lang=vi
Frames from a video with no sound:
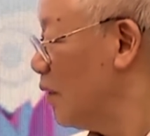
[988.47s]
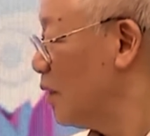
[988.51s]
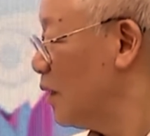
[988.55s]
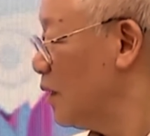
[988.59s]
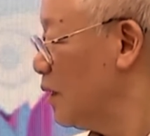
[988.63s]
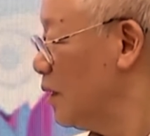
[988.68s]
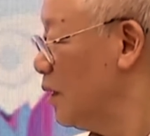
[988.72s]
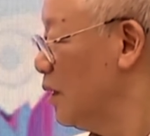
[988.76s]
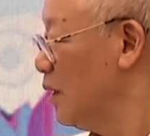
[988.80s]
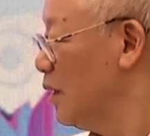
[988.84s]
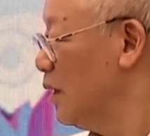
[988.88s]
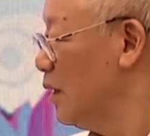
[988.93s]
không
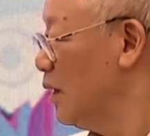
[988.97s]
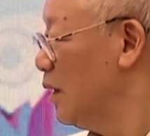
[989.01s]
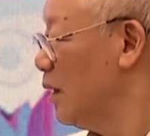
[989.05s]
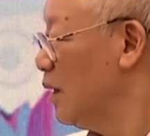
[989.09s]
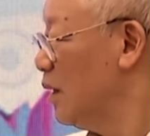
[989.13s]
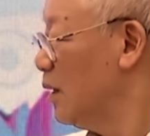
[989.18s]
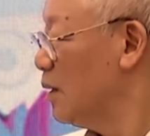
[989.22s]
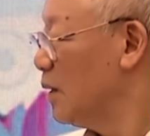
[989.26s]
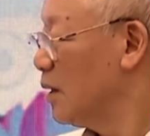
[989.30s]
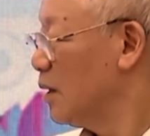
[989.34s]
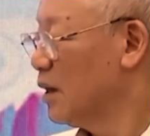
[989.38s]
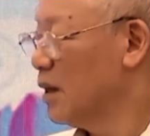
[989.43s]

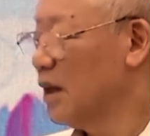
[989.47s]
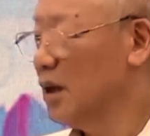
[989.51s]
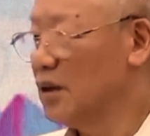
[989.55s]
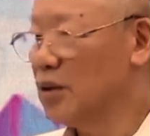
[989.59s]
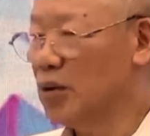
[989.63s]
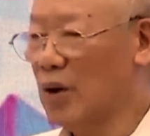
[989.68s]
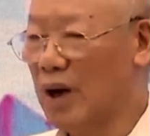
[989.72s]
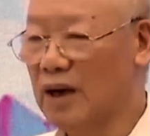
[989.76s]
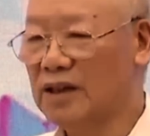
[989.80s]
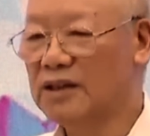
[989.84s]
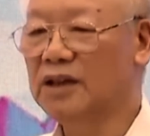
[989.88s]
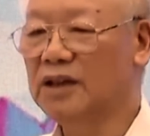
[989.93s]
và
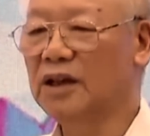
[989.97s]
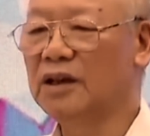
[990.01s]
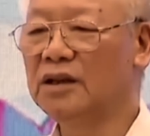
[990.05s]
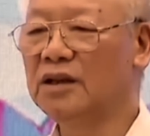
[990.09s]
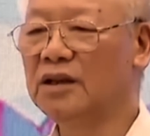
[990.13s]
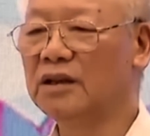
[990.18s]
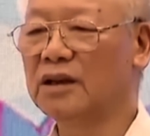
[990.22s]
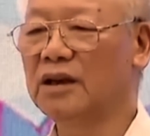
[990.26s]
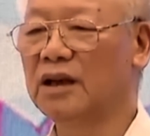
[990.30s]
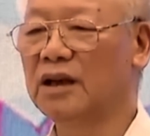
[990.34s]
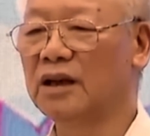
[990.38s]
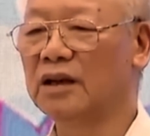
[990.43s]
toàn dân
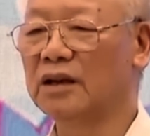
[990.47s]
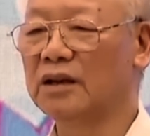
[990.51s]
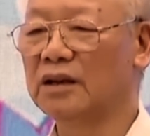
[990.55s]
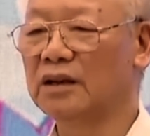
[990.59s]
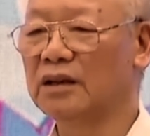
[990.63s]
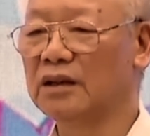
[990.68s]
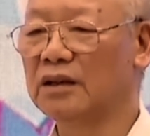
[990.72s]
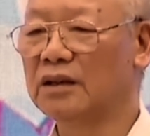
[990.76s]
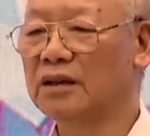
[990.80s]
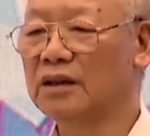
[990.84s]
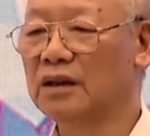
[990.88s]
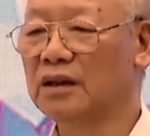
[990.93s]
thực hiện
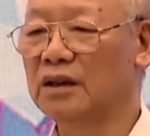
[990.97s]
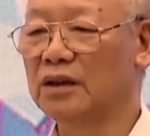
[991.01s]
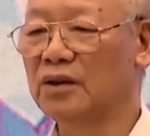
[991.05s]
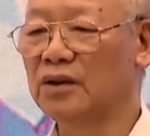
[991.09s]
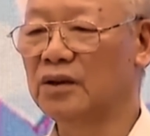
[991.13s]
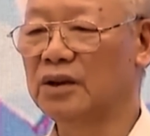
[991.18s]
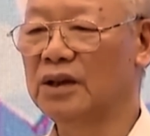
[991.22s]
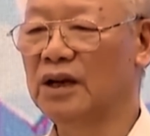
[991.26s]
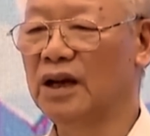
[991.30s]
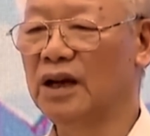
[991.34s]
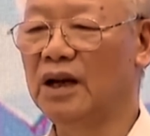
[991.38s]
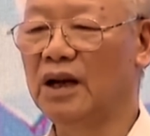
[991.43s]
thì
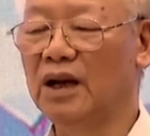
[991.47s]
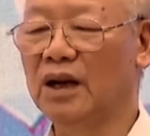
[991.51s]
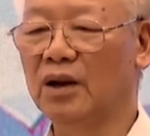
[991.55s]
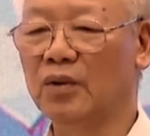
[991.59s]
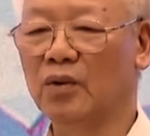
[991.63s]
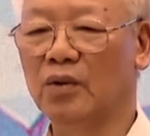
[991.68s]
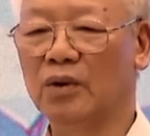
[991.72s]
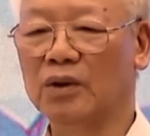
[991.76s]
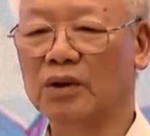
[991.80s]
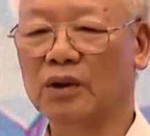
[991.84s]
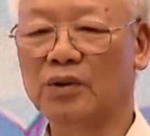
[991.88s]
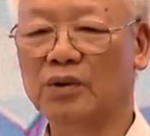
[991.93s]
tôi tin là
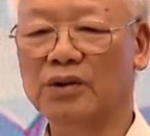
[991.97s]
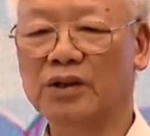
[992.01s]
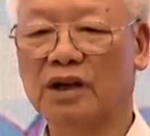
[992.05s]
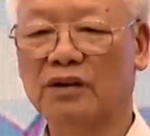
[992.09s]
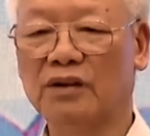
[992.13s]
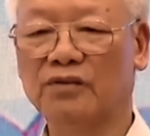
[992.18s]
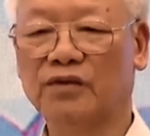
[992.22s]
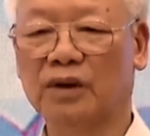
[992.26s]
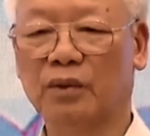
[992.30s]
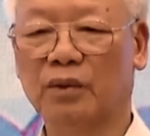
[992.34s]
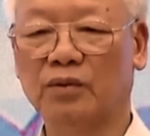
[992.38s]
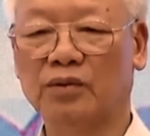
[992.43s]
cuộc đấu
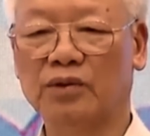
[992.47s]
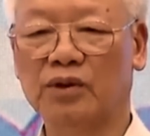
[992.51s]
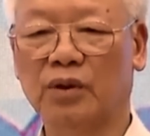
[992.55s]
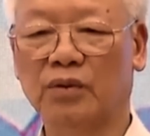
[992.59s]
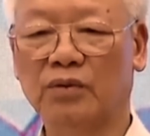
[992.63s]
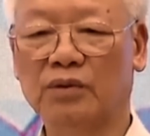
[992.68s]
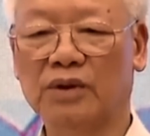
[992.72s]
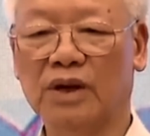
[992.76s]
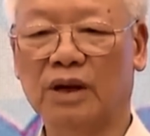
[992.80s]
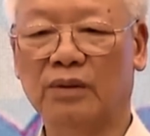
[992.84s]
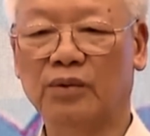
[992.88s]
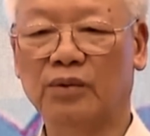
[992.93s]
tranh phòng
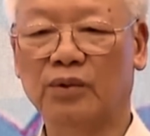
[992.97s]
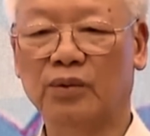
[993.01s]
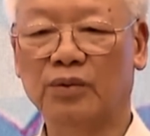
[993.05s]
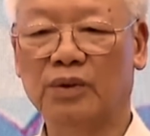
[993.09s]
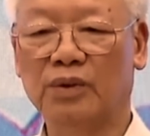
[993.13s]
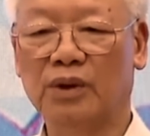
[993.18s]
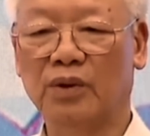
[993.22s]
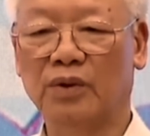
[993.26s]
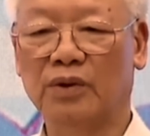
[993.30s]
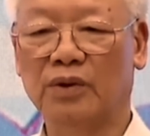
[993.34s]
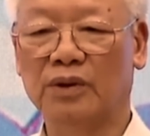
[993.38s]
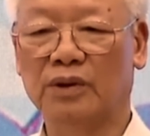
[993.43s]
chống tham nhũng
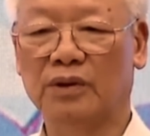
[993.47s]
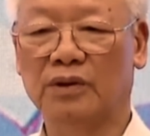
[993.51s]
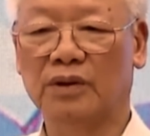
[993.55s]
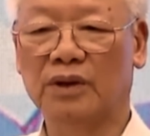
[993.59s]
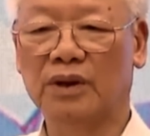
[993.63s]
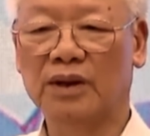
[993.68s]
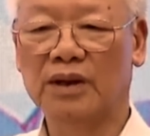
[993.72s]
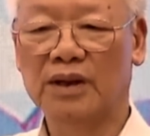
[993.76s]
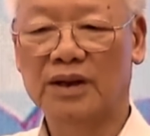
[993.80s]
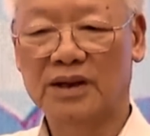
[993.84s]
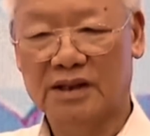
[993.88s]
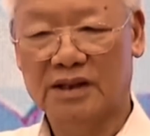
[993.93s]
tiêu cực
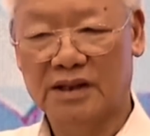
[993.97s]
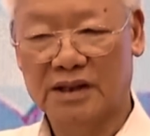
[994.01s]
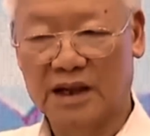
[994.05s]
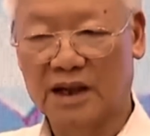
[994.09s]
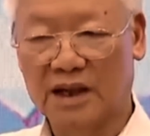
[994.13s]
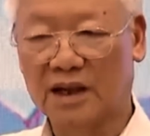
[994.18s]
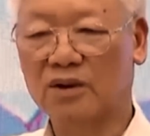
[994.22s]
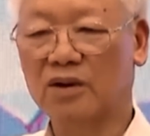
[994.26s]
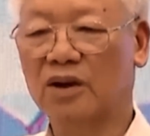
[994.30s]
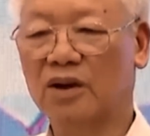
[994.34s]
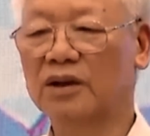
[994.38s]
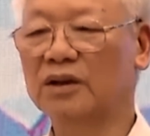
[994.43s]

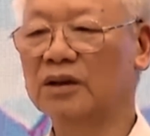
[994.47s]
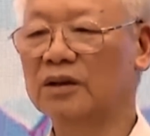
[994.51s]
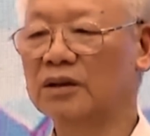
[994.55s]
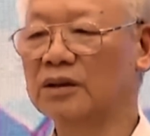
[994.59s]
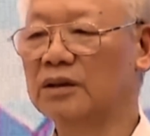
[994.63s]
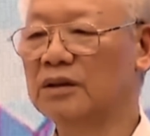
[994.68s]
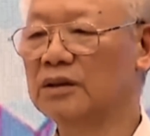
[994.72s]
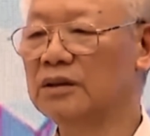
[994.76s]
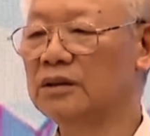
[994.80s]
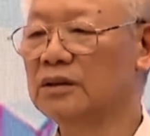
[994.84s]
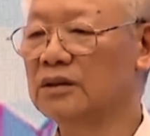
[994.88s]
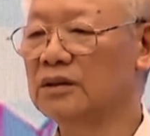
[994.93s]
sẽ còn
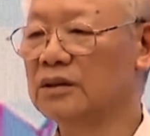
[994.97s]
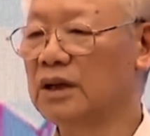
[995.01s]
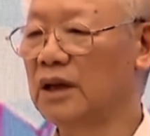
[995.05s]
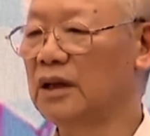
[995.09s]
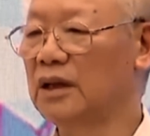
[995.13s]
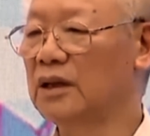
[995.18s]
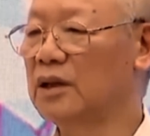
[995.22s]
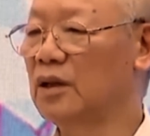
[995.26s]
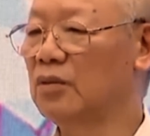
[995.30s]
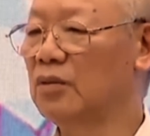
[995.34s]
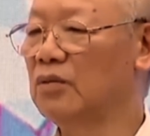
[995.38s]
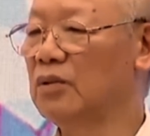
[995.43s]

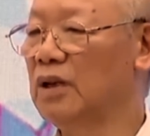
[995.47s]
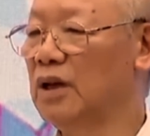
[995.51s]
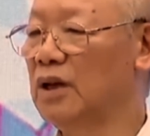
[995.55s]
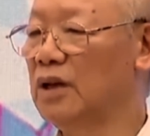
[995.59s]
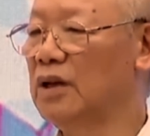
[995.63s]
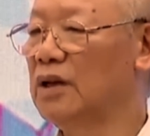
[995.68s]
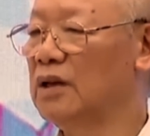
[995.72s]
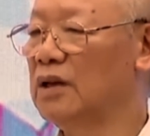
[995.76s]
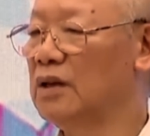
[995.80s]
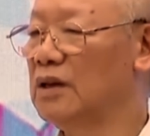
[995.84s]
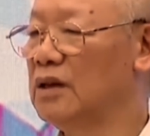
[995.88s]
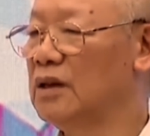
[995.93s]
thành công
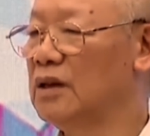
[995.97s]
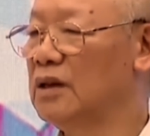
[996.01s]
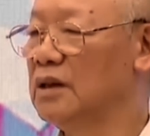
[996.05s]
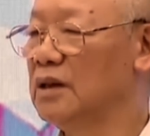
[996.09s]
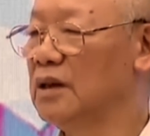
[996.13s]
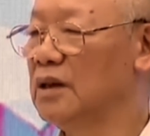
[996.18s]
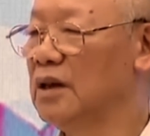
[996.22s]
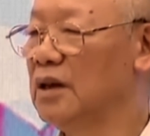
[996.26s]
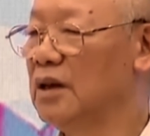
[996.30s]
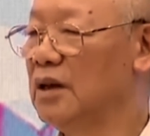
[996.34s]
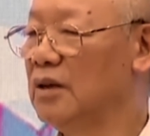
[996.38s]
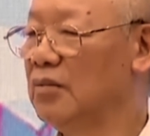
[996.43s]
lớn hơn nữa
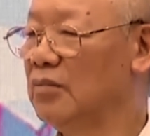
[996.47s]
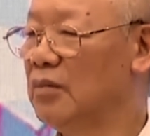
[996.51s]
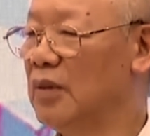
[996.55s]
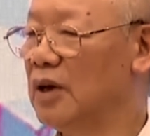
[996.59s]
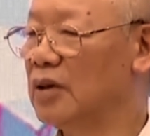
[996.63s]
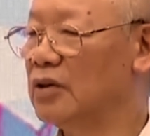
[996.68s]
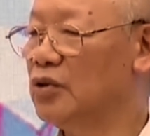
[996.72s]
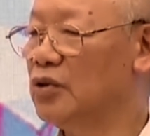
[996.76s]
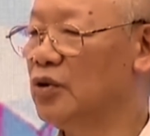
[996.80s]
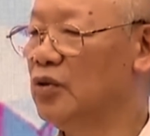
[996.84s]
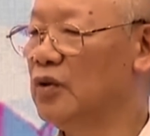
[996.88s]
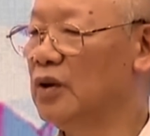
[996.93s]

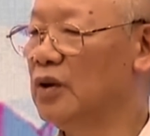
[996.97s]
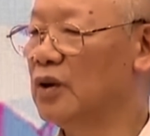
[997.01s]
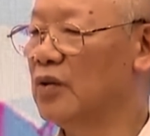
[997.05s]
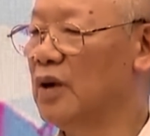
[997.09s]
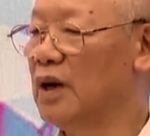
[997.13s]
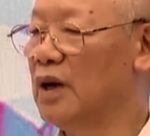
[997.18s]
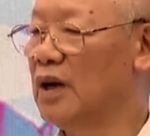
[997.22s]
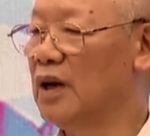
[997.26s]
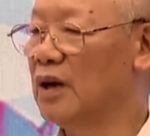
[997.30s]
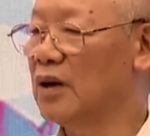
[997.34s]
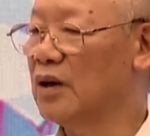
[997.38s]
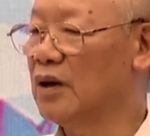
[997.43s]
mặc dù vừa
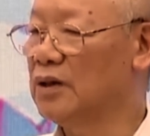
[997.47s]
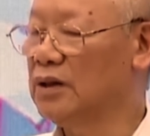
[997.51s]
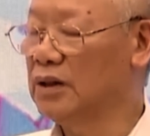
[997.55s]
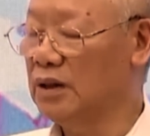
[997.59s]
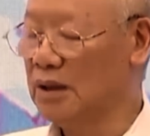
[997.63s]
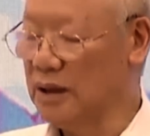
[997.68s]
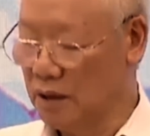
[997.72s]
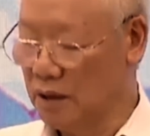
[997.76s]
qua đã có những